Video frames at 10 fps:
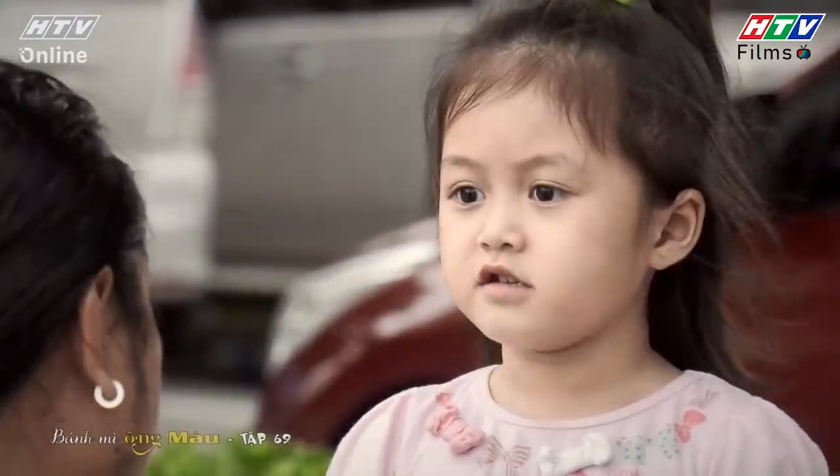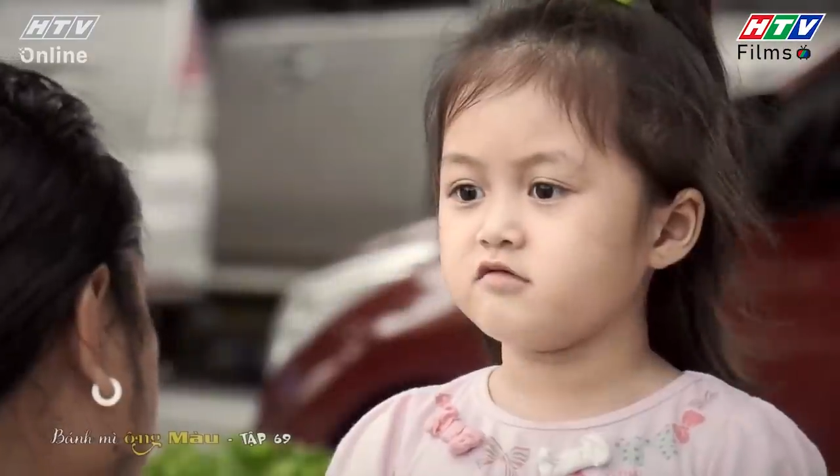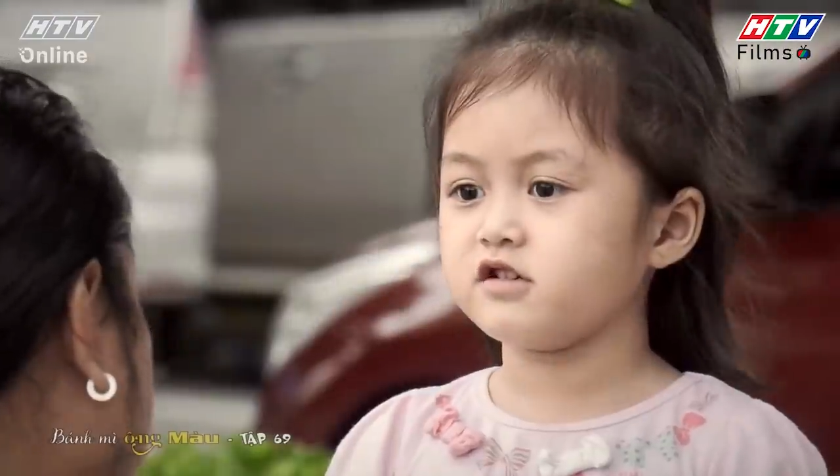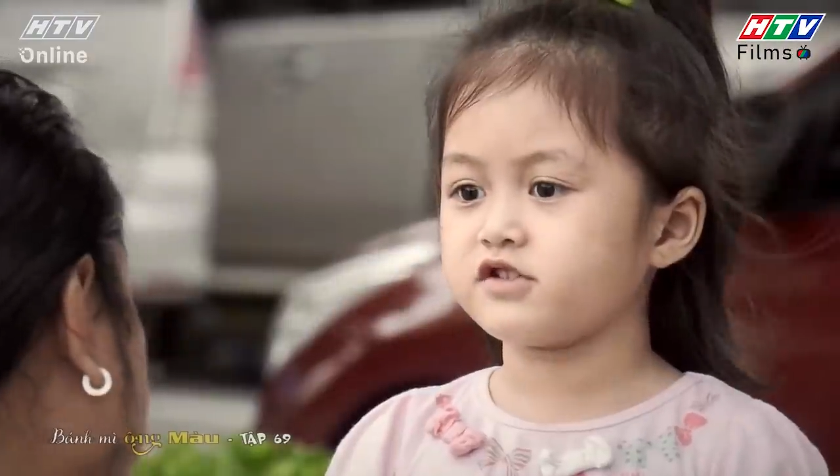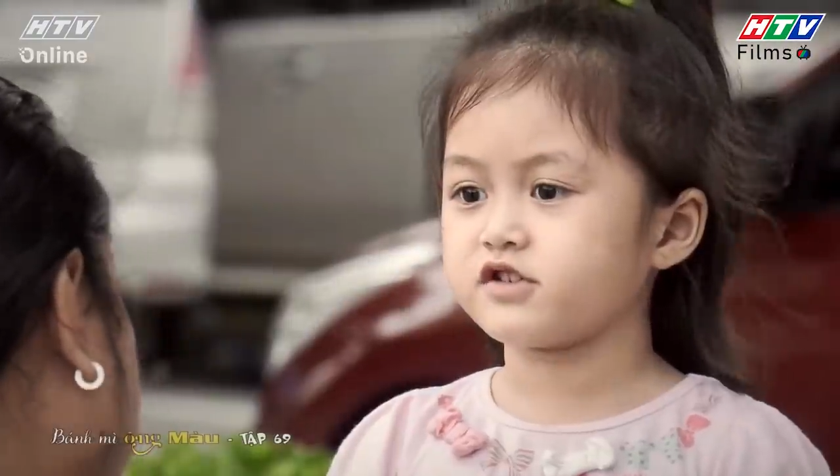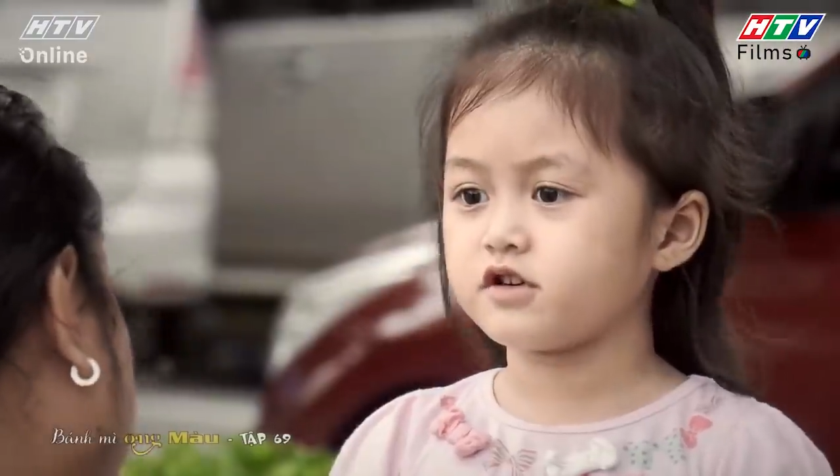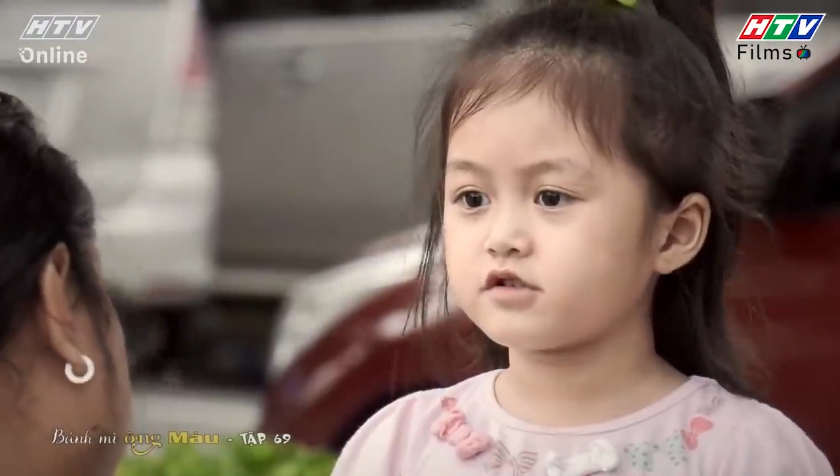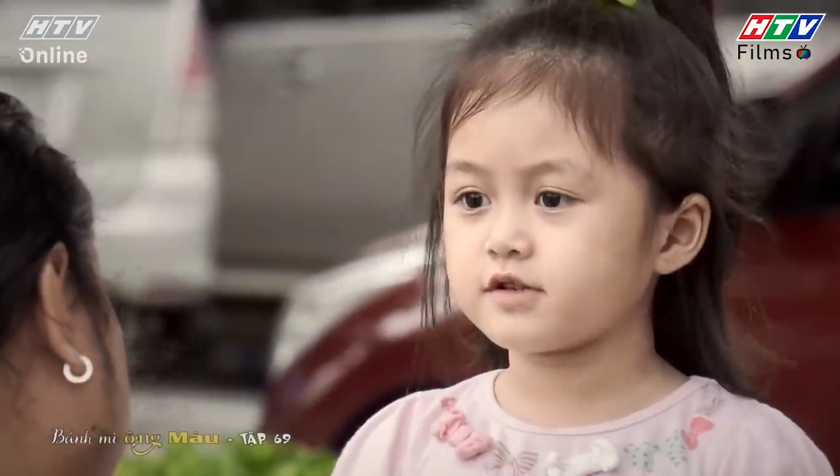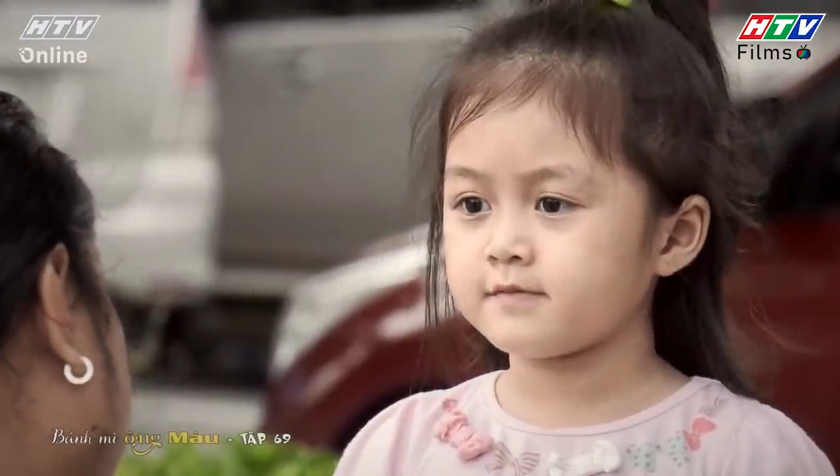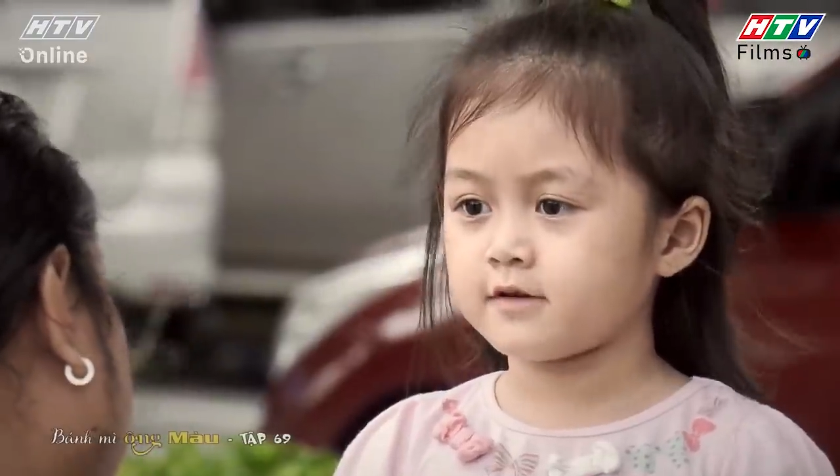chú ơi chú
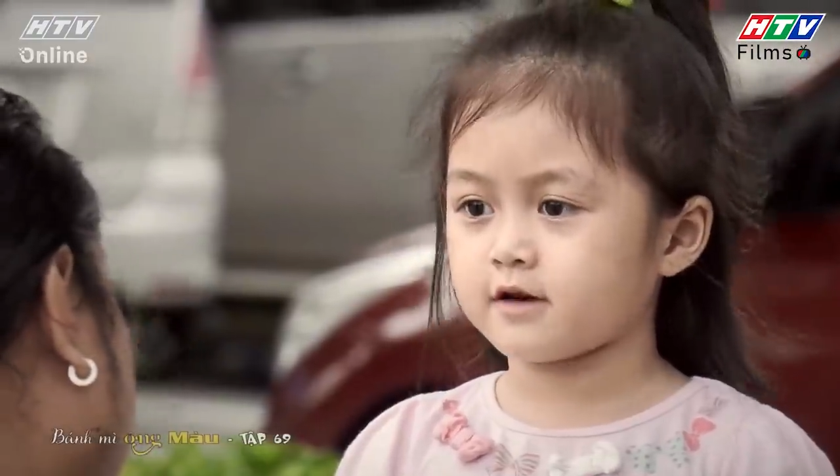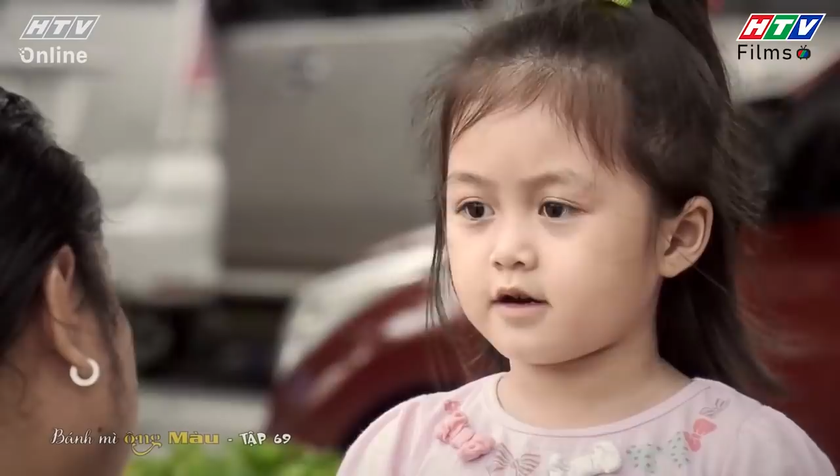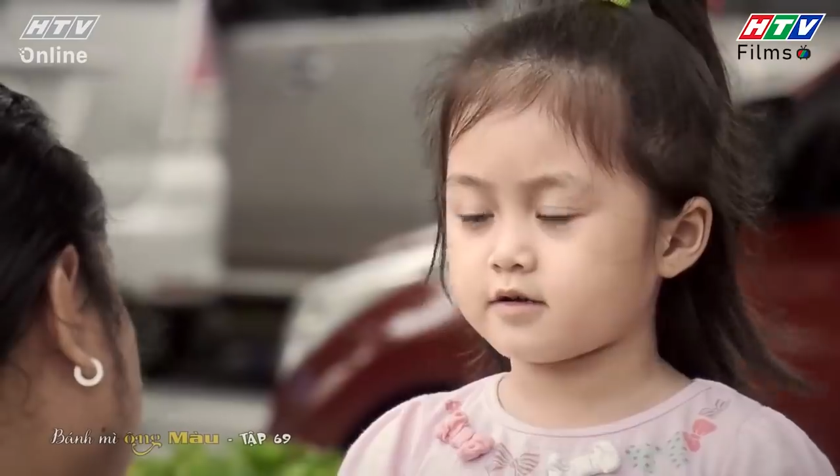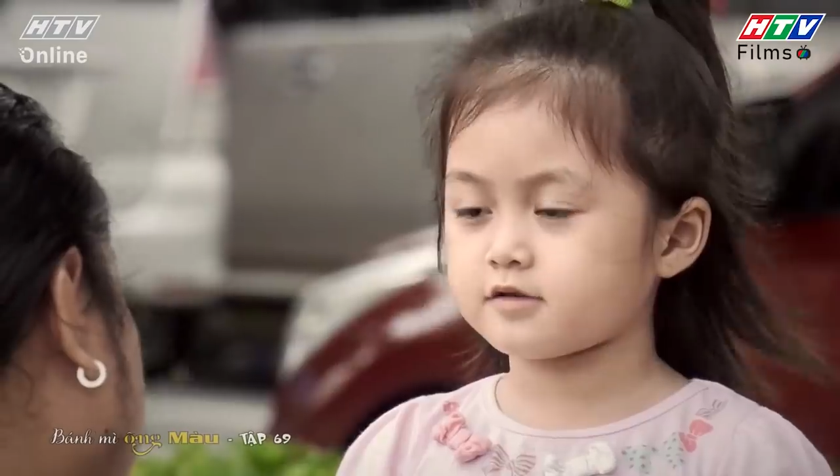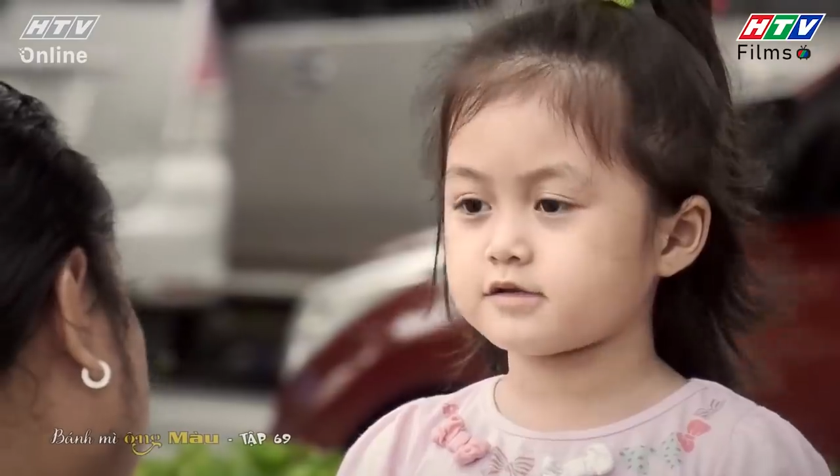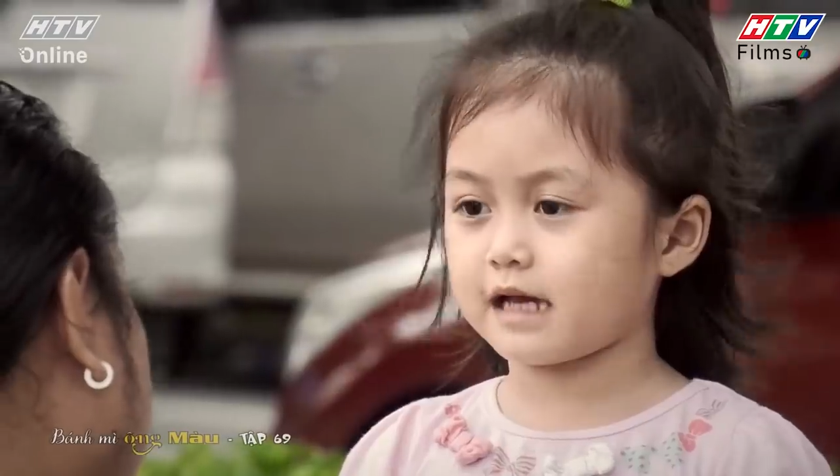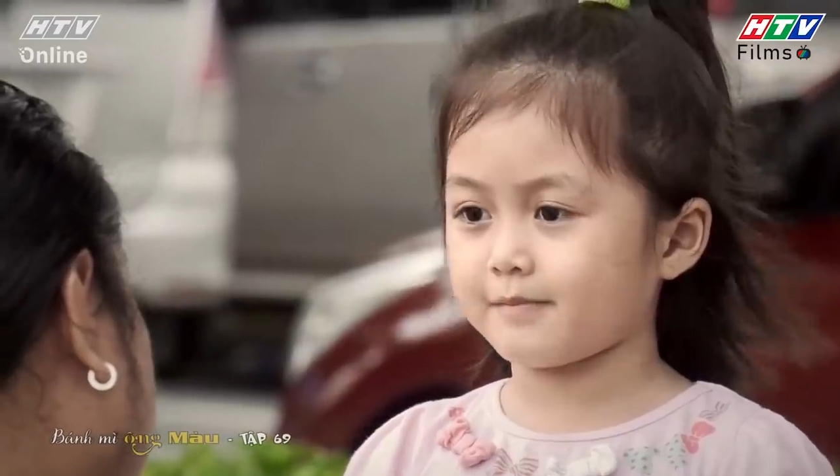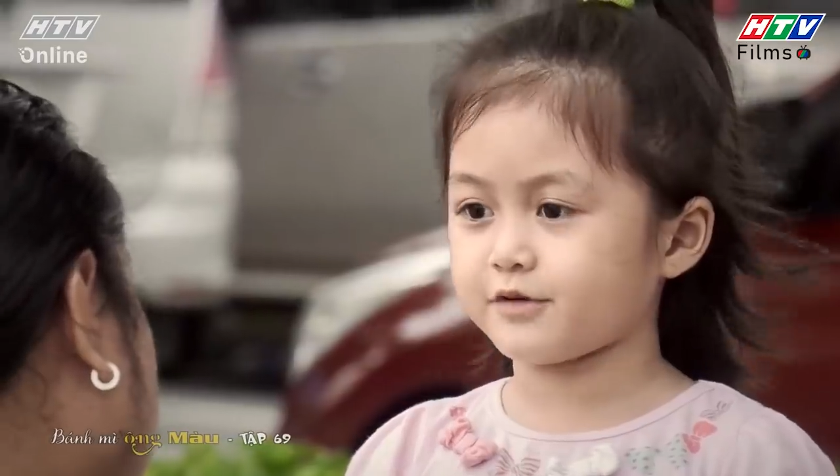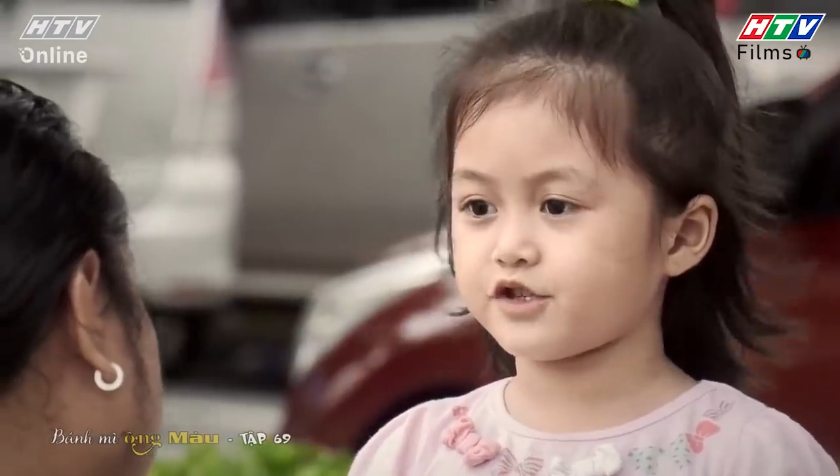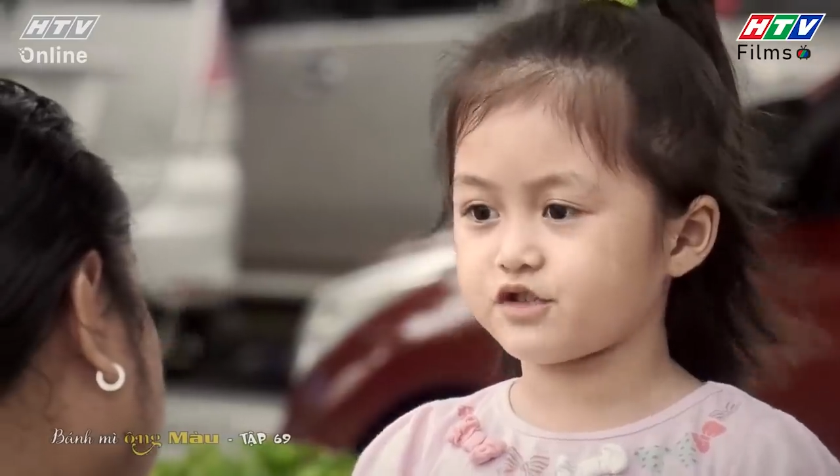cho mừng con nước
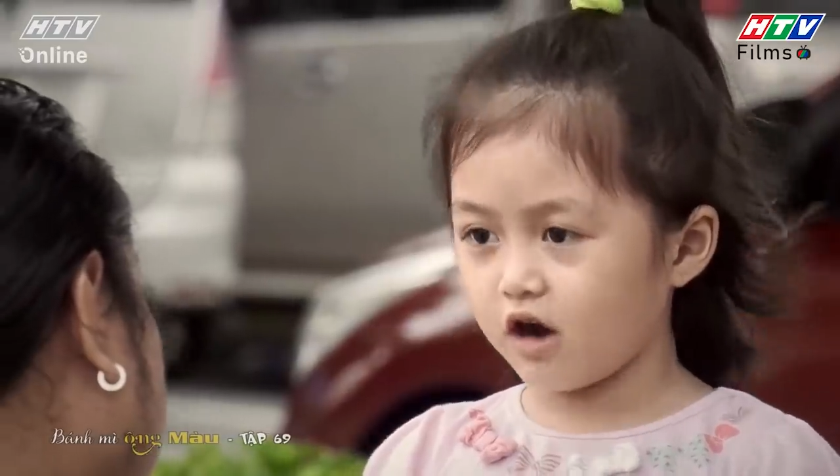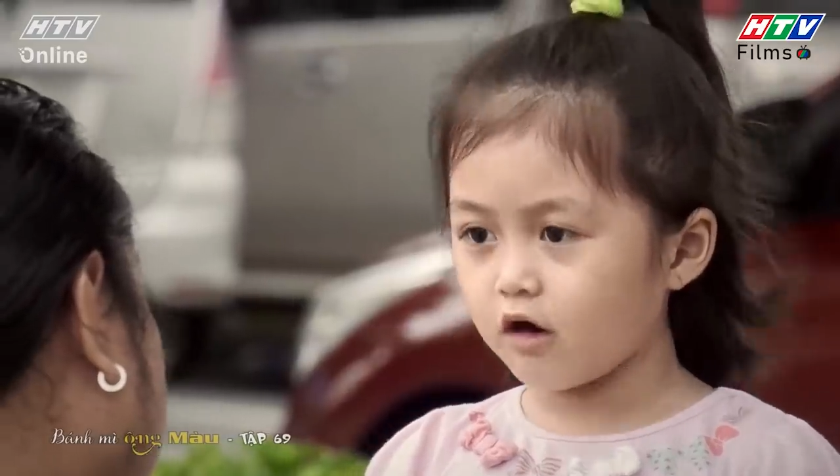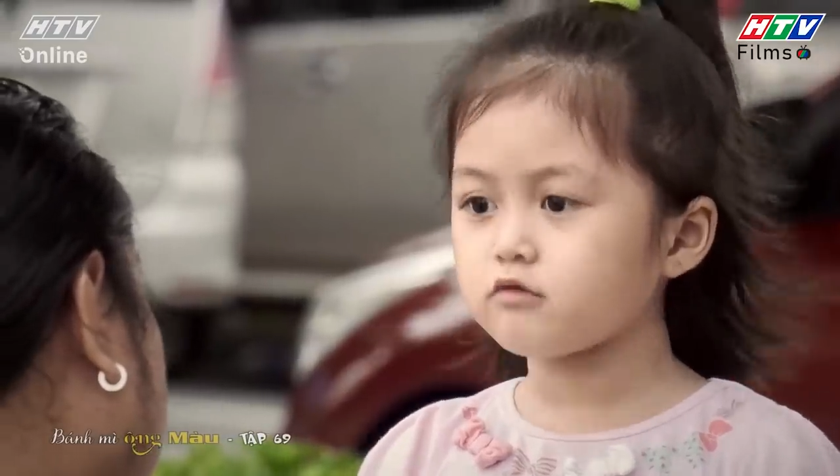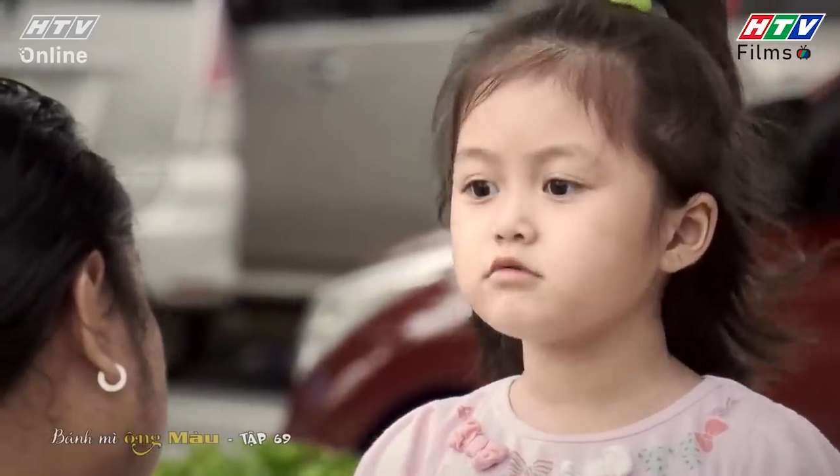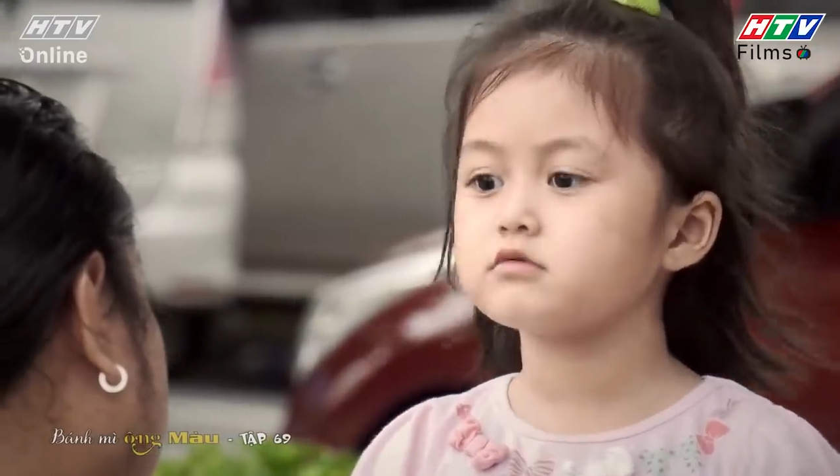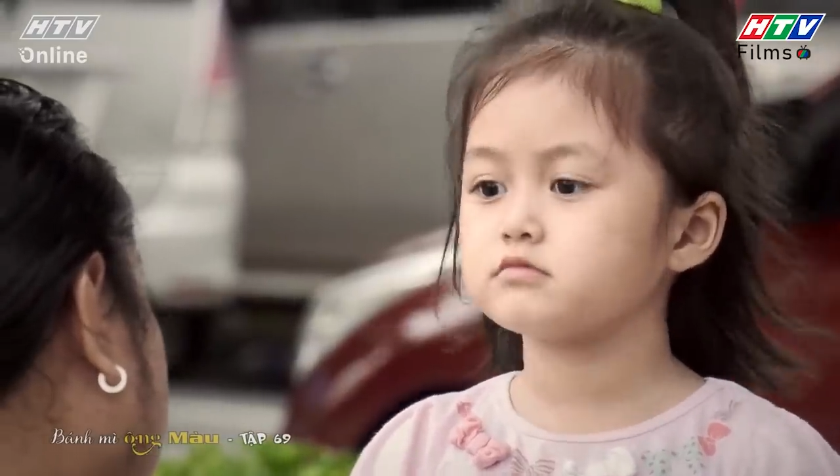xăm đi chú